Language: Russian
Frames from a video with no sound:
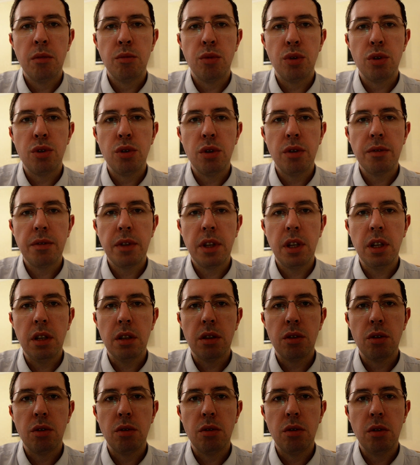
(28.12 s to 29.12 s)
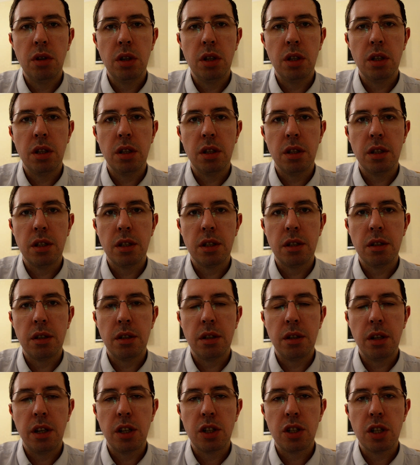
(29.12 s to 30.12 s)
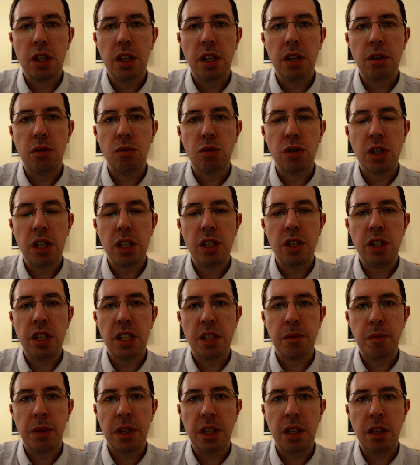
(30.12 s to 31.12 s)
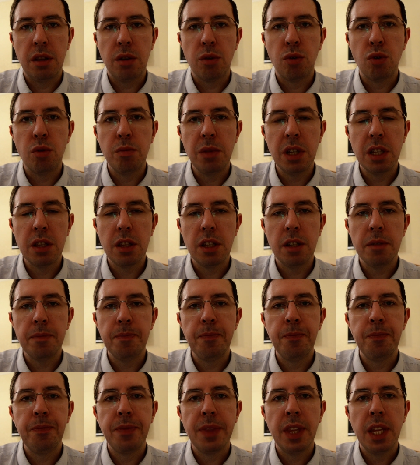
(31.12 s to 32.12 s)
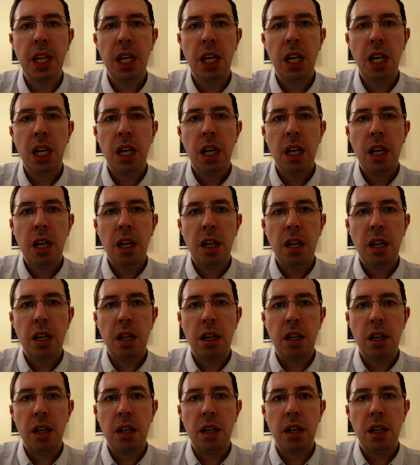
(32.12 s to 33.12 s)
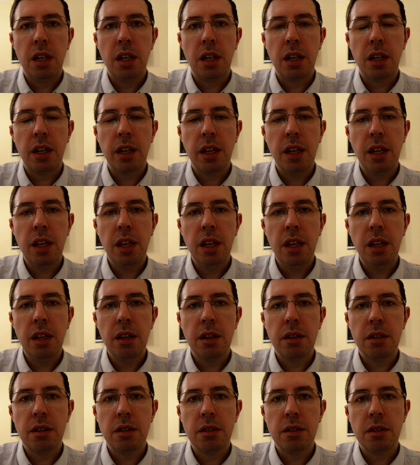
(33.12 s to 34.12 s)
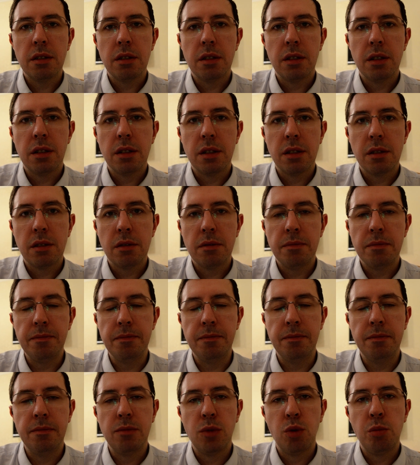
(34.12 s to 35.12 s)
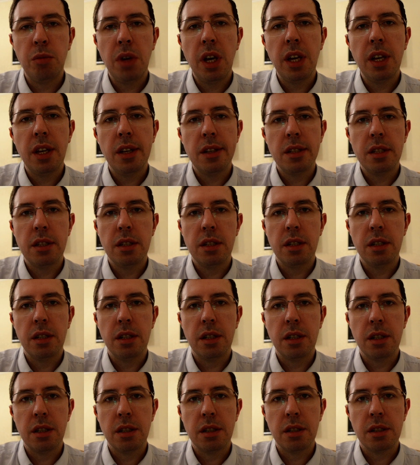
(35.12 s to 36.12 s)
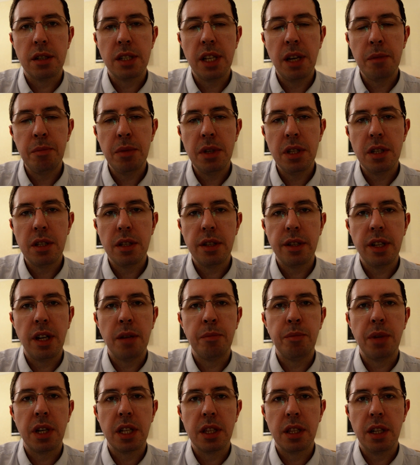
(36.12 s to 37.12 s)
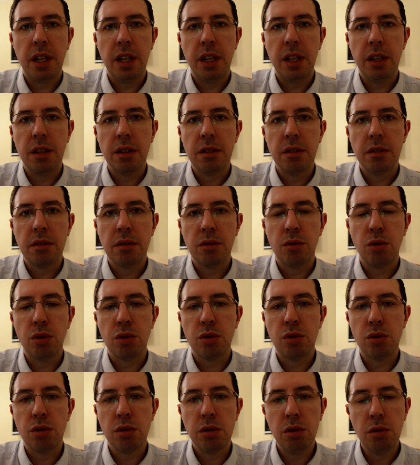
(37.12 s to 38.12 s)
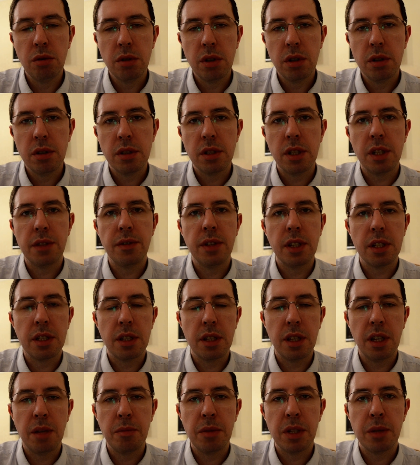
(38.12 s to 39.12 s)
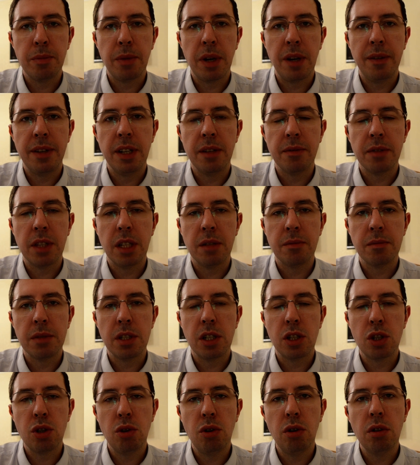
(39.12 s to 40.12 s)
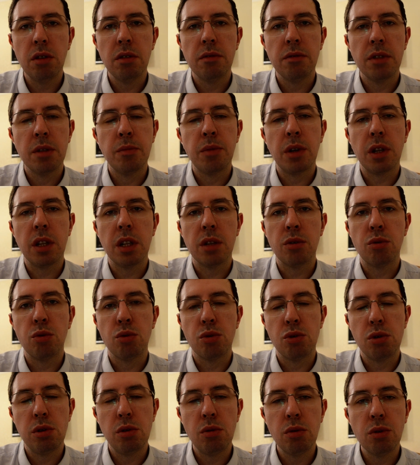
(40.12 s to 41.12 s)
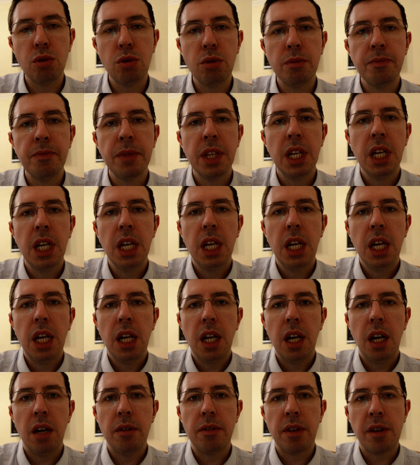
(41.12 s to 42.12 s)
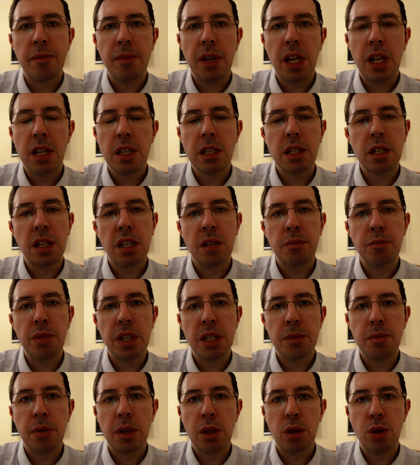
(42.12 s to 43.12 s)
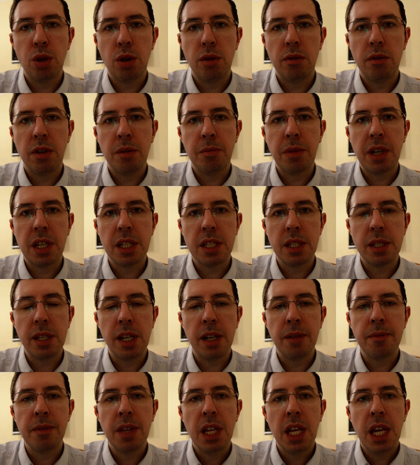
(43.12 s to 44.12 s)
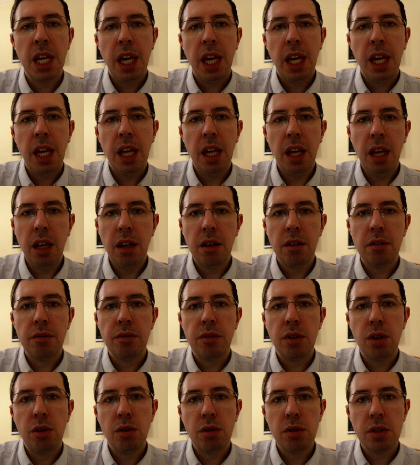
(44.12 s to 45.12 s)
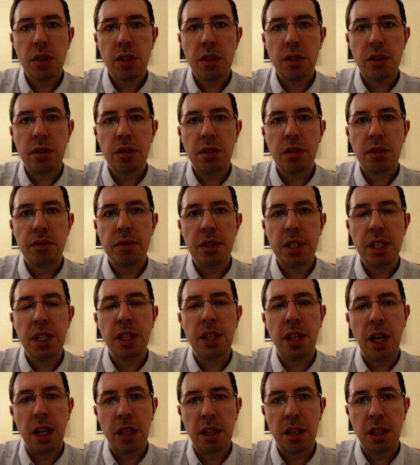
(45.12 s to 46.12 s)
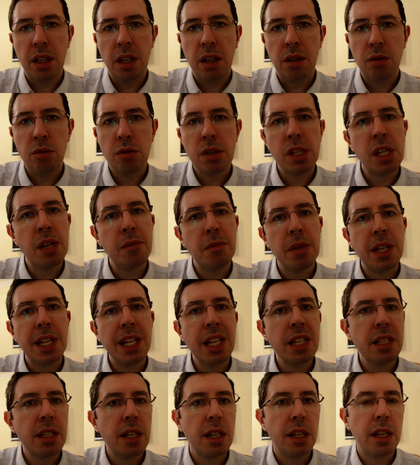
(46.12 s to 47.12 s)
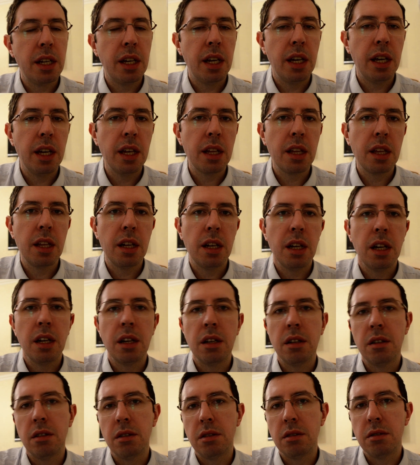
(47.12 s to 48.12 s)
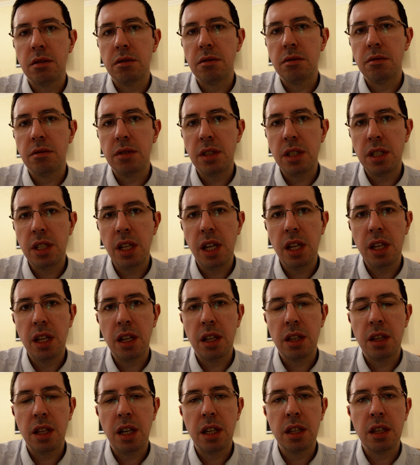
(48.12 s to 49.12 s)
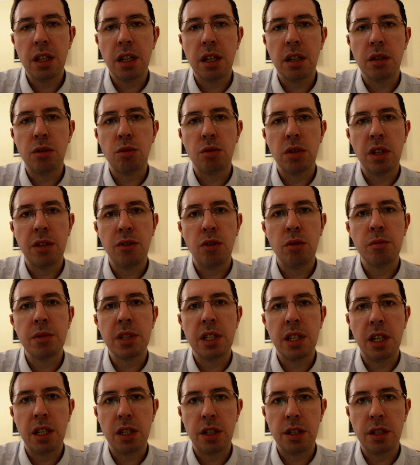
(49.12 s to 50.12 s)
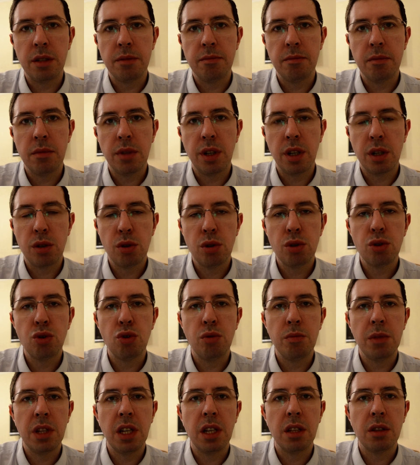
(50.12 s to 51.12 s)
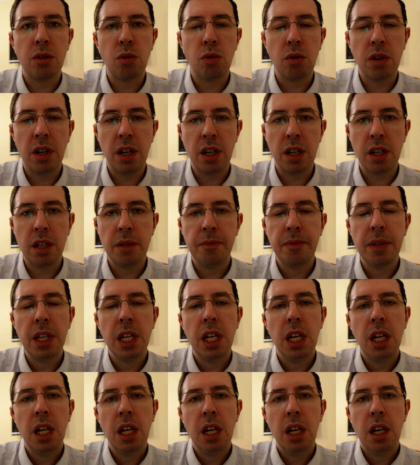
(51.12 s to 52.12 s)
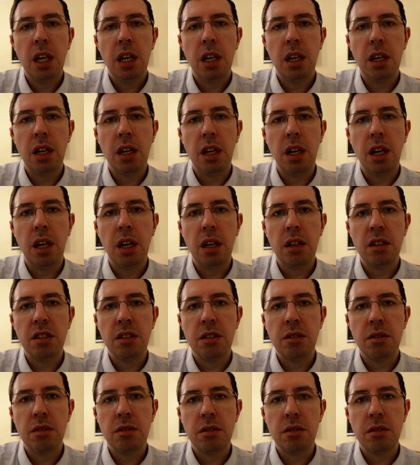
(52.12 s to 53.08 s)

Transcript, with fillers: путевки, то э, решили уже сейчас подать документы. А, и э, у меня есть э, запись на портале госуслуг. Соответственно, я без проблем там зашел, выбрал эту услугу, оформление загранпаспорта нового образца и внес э, все данные. Ну, самое длительное – это э, внесение данных о трудовом стаже. Хорошо, что у меня на руках а,